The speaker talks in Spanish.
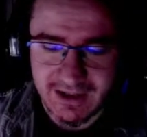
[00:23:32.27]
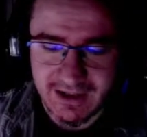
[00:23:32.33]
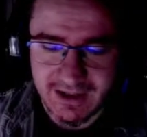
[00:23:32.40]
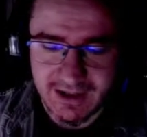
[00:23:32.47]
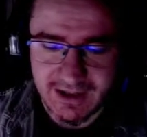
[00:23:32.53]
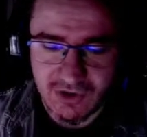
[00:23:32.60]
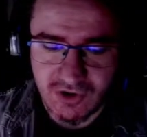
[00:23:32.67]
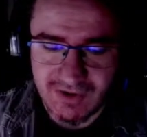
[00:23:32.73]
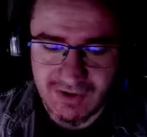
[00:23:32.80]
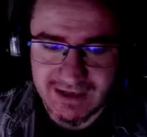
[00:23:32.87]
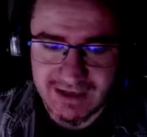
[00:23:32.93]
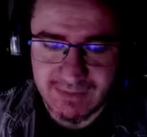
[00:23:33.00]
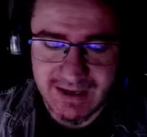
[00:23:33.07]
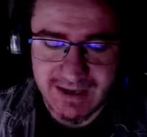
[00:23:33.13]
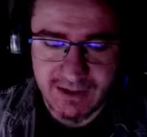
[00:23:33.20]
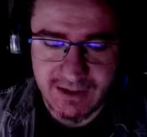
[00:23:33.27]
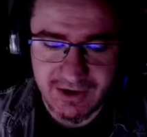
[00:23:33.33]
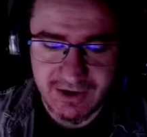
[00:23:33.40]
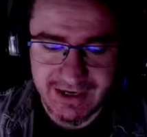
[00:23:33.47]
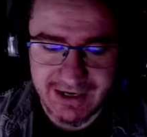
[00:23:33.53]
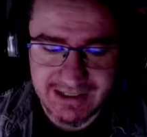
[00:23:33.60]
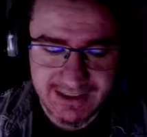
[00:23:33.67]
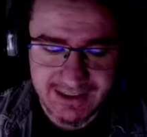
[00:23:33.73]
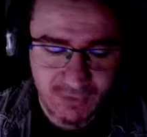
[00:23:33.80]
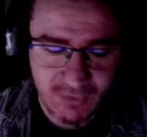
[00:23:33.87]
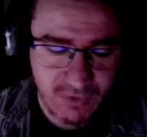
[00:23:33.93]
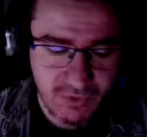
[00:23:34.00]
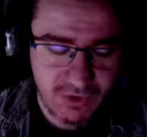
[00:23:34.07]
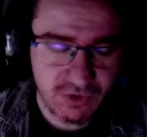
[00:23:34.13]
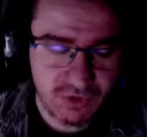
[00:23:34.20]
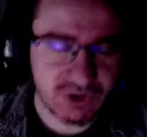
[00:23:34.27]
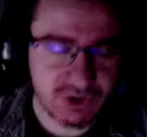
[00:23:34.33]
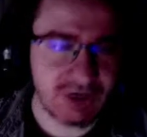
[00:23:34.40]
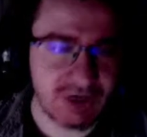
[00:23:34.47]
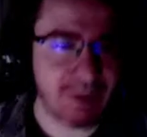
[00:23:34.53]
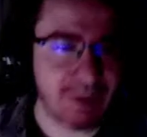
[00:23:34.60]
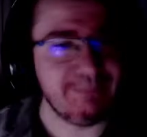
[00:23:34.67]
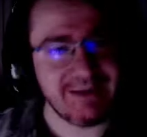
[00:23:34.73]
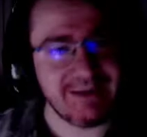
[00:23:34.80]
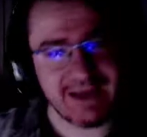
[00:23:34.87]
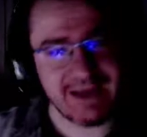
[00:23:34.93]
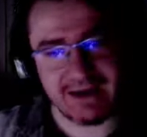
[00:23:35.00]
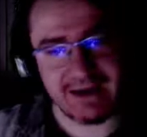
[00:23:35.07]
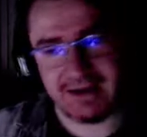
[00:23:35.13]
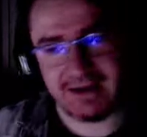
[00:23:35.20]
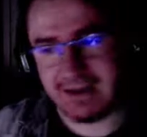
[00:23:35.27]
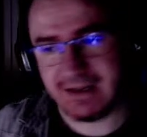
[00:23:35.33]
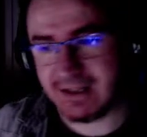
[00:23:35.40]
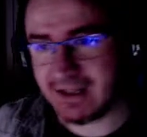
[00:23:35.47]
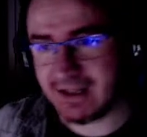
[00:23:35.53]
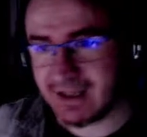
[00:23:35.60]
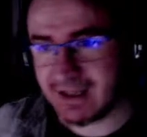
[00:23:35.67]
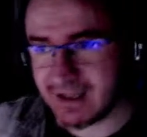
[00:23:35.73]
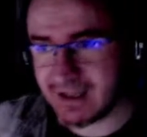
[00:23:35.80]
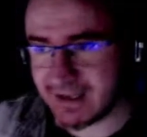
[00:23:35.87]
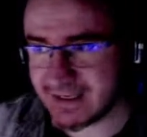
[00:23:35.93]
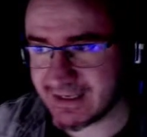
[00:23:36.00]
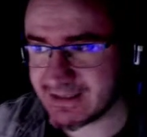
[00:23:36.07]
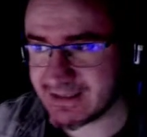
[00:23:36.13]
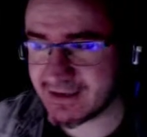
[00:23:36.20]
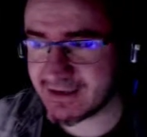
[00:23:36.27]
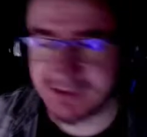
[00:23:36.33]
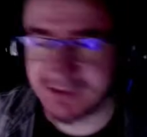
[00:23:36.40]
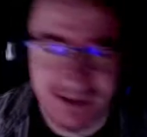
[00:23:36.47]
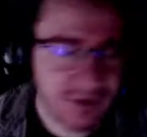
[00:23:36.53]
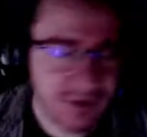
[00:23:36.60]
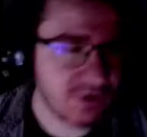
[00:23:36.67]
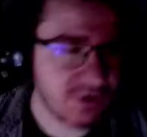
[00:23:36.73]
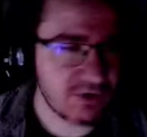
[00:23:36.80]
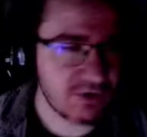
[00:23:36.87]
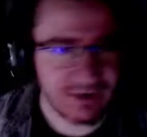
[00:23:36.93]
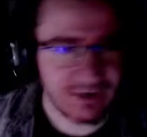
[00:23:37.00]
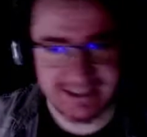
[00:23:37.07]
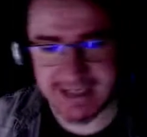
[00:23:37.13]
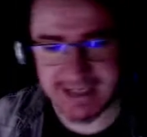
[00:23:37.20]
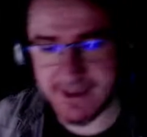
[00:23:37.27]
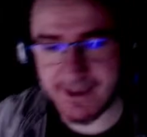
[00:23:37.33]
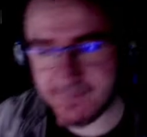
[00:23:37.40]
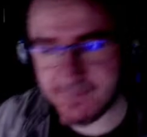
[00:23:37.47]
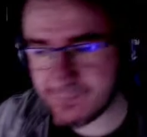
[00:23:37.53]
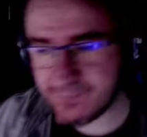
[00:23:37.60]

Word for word: eh, toda la explicación en el segundo, o te lo amplían en el tercero, o lo que sea.